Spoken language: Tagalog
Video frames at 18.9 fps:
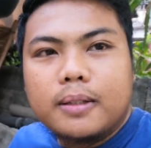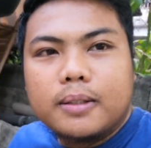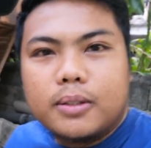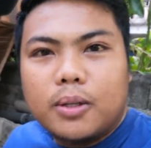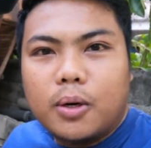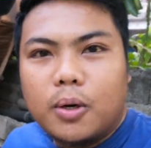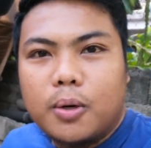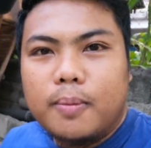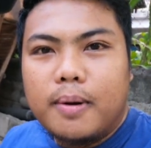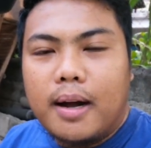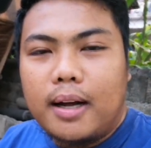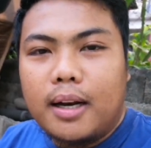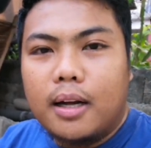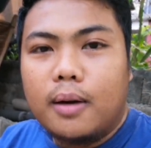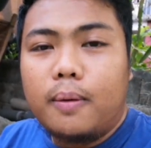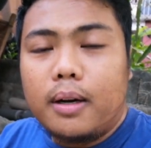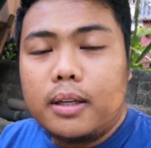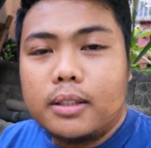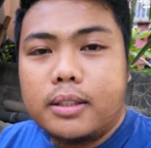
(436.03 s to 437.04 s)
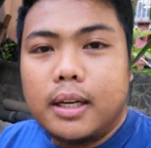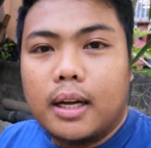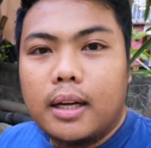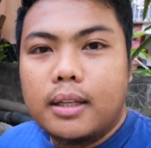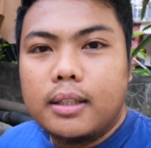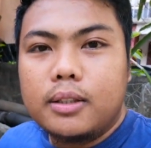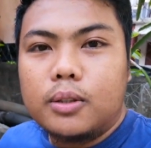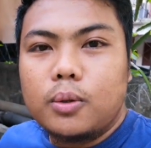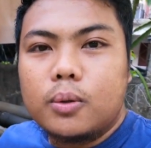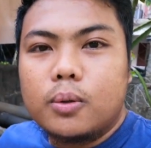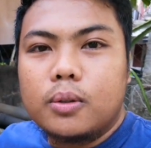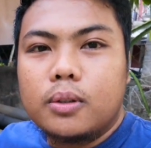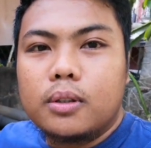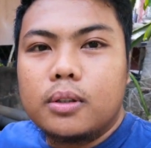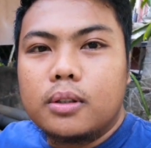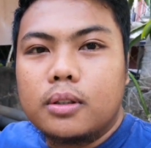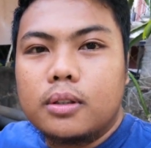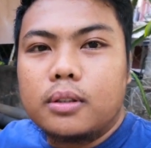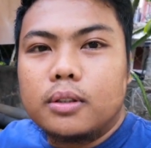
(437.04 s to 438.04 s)
So mga kalakwatsa, itong
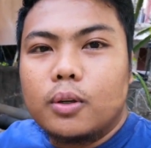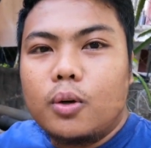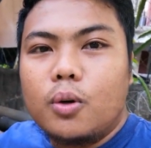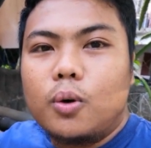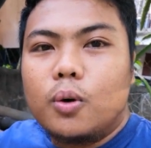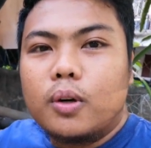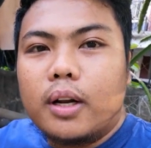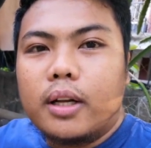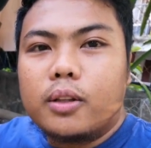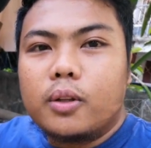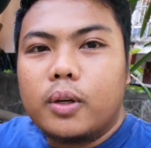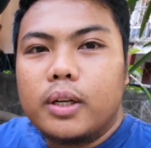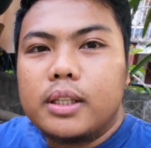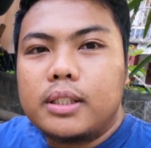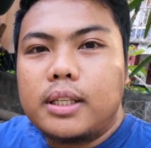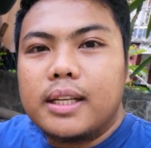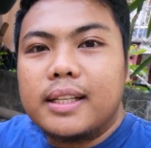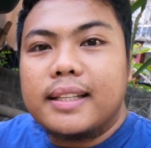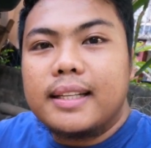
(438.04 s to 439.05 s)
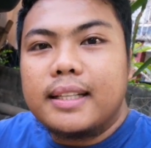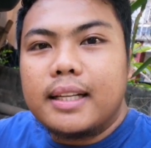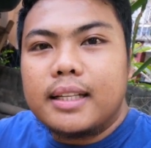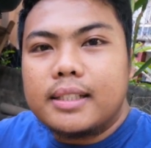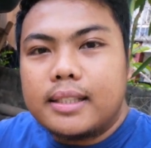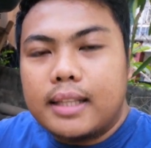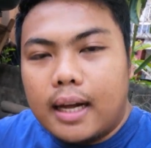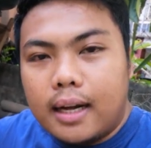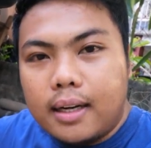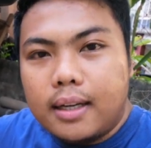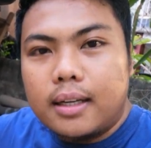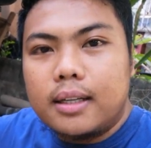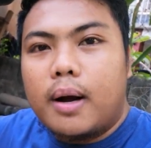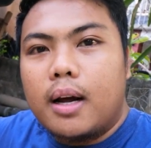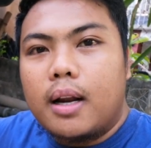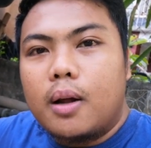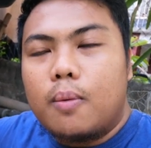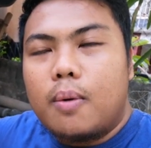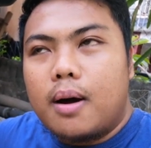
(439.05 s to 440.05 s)
gulong ko na ito is hindi na stock.
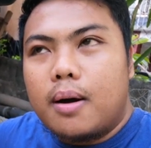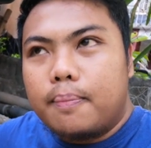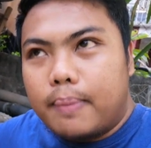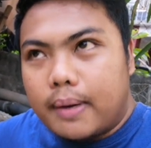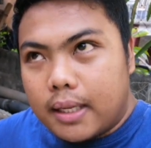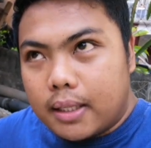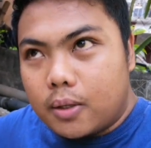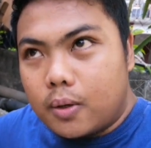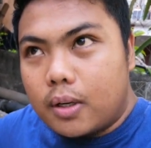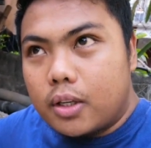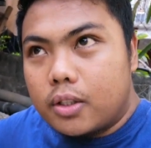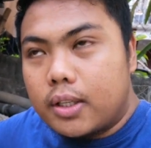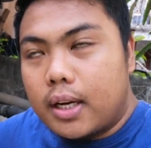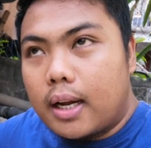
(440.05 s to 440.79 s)
Pangalawang palit ko na